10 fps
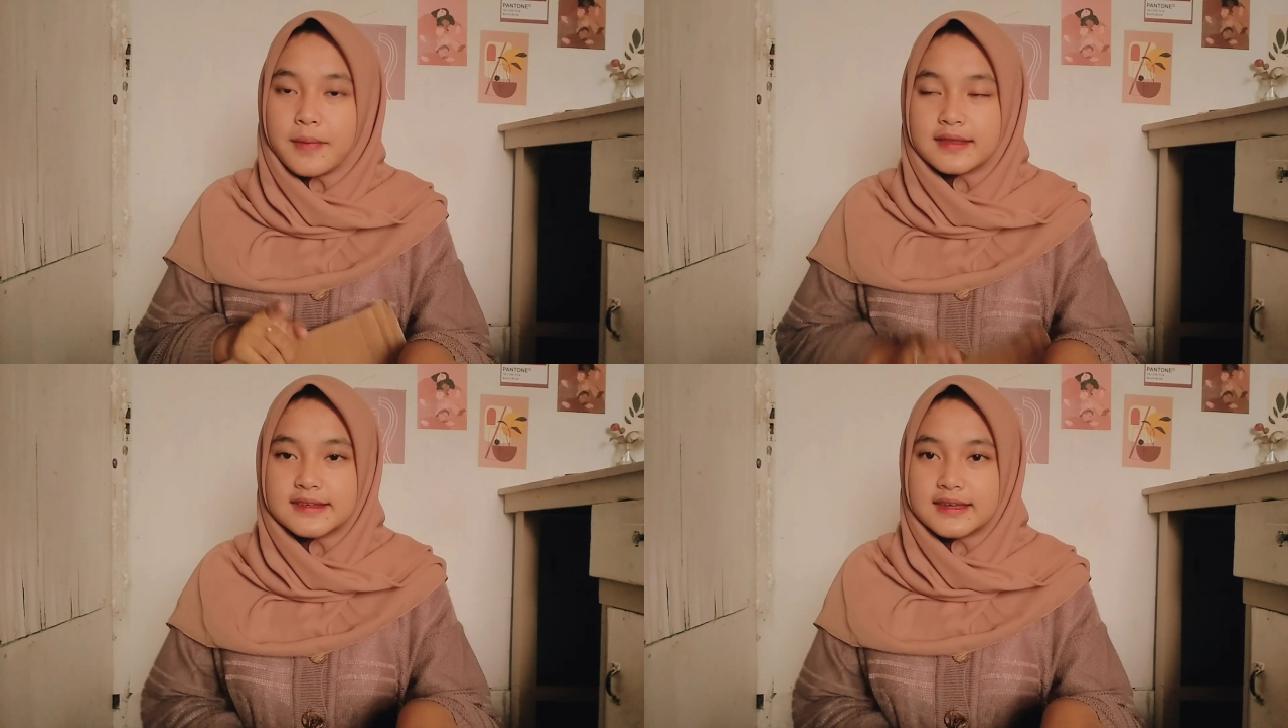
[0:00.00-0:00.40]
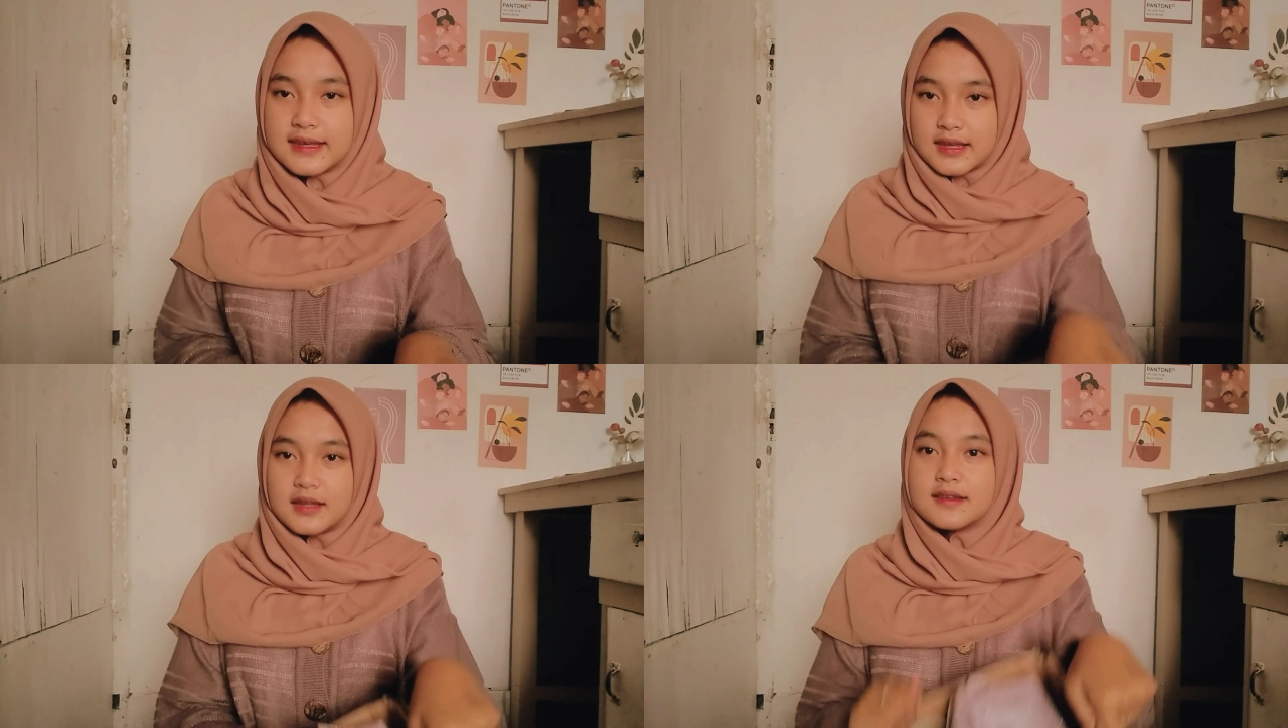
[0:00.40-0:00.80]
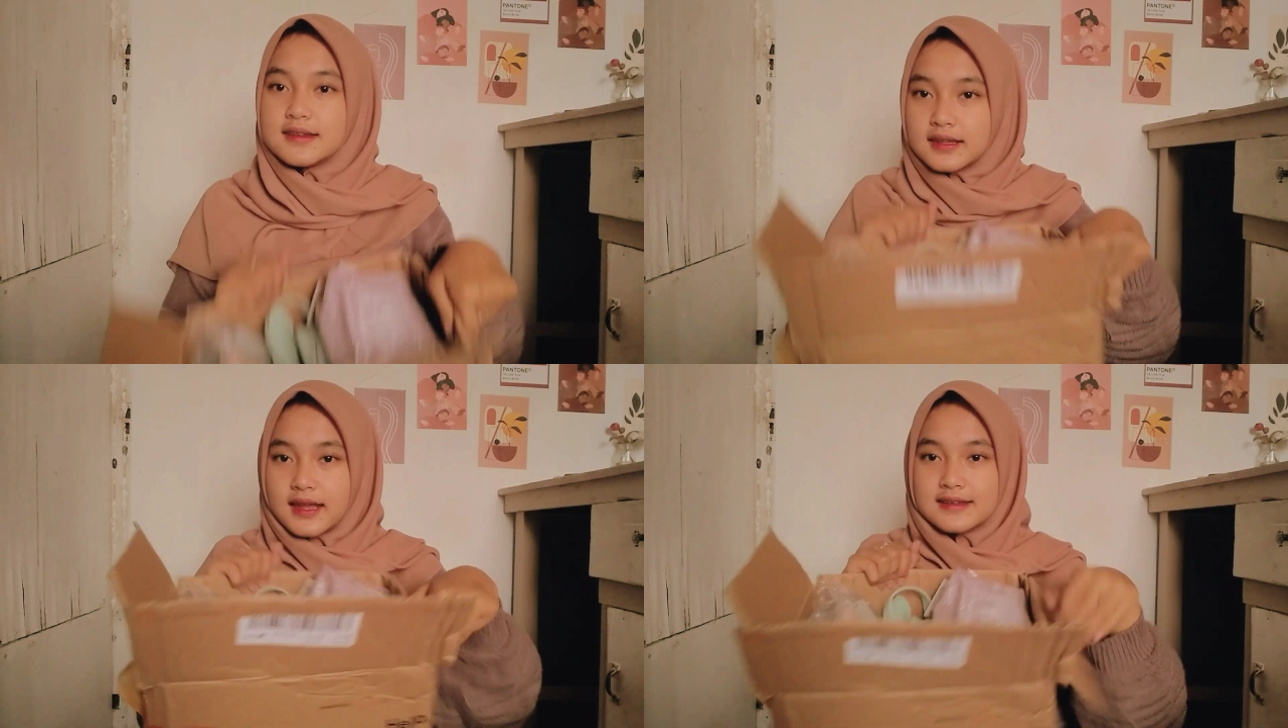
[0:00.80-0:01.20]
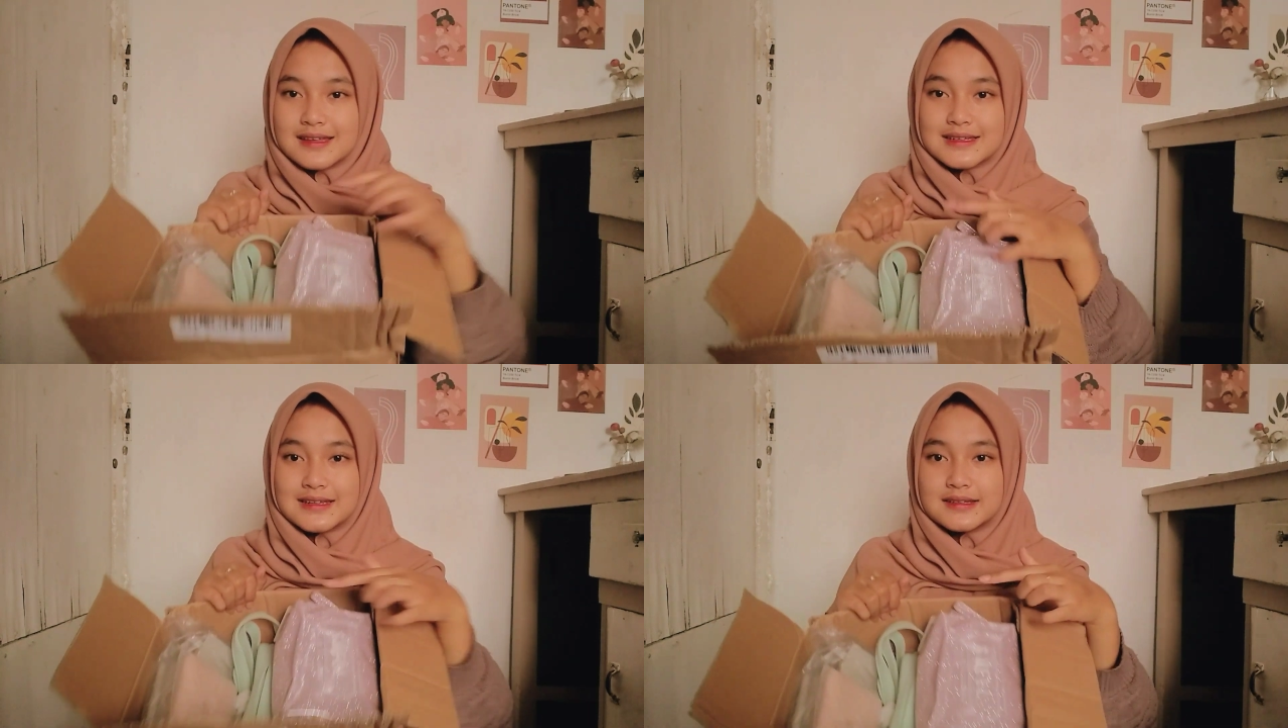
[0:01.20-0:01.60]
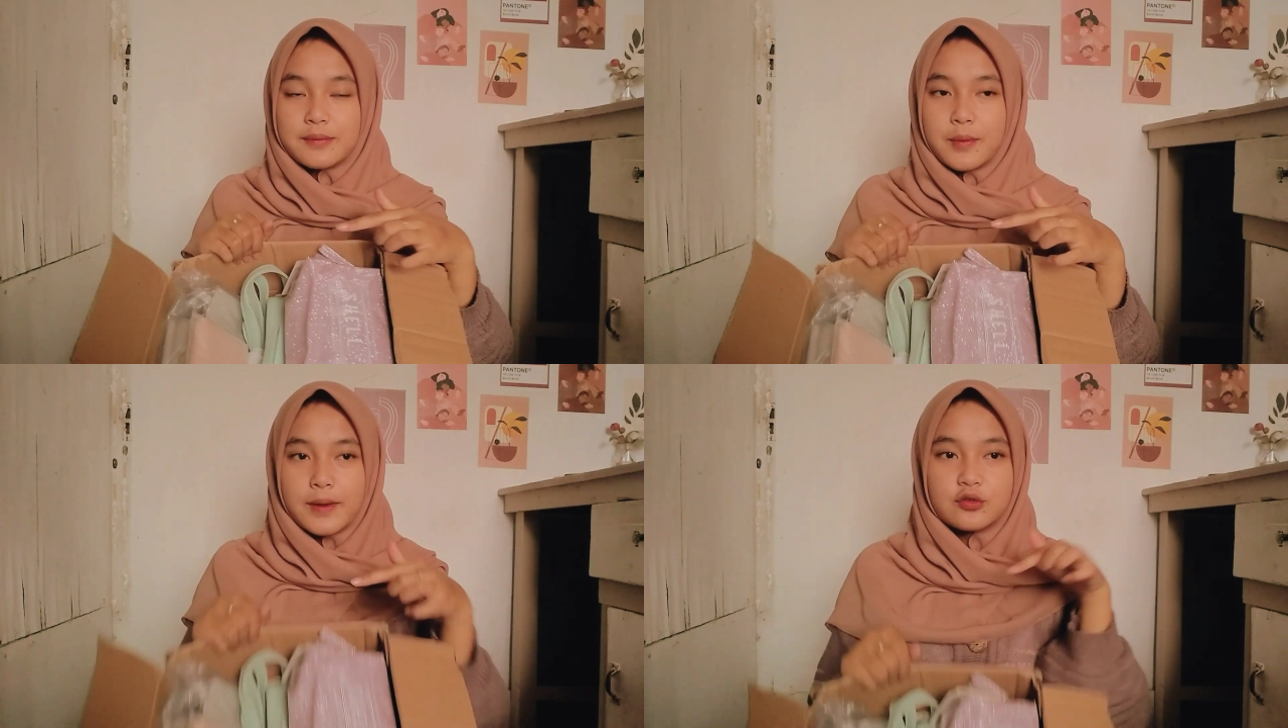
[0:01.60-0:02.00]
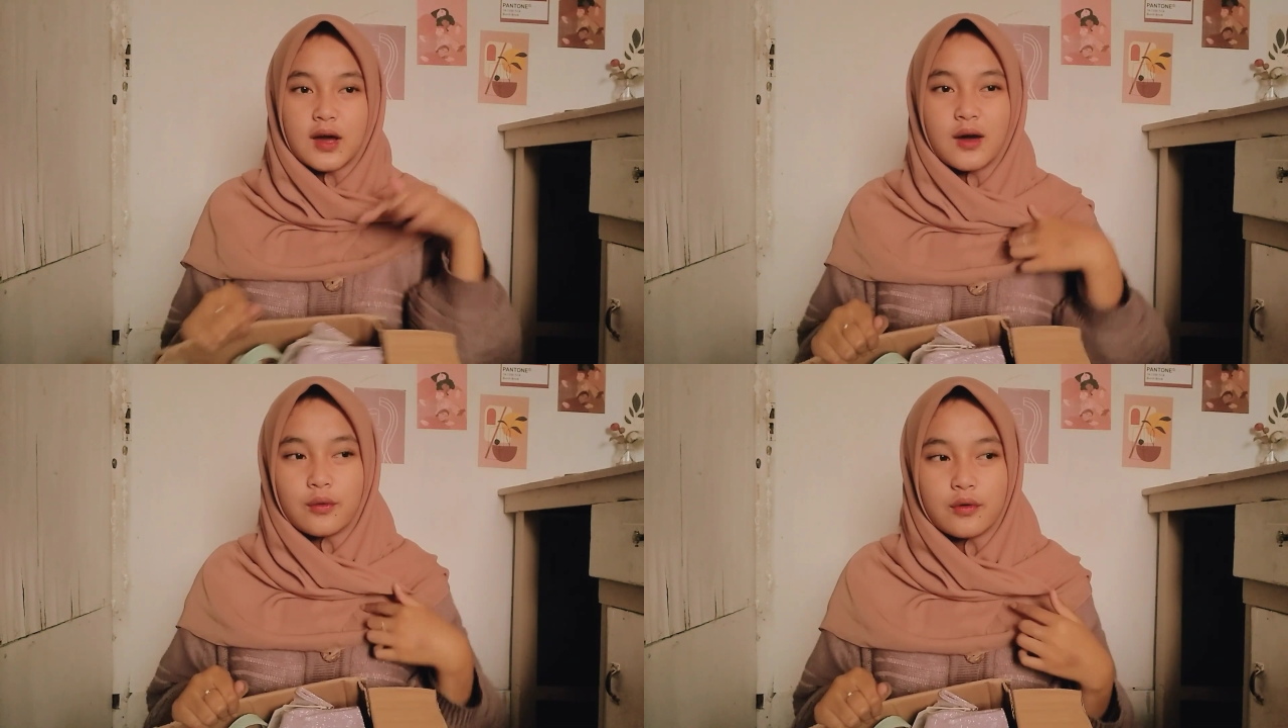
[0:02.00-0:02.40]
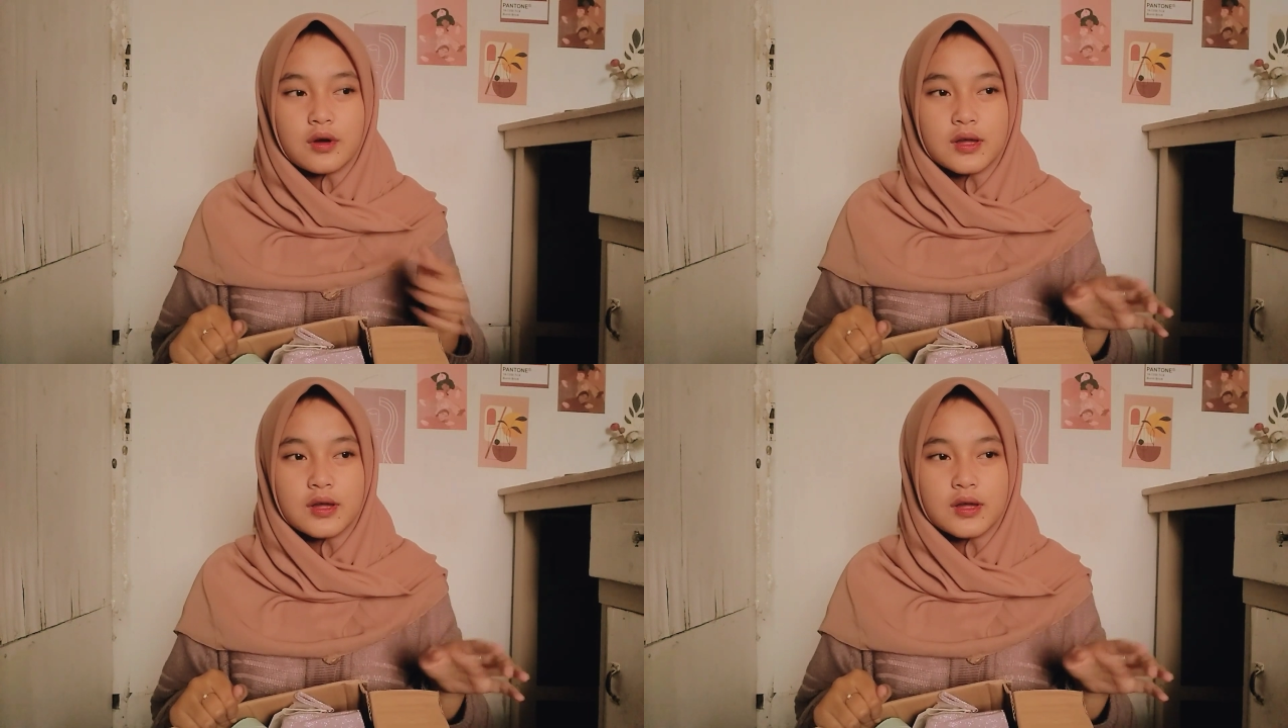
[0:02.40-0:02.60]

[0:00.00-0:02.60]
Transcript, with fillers: matchingin si tas-tas ini sama baju aku.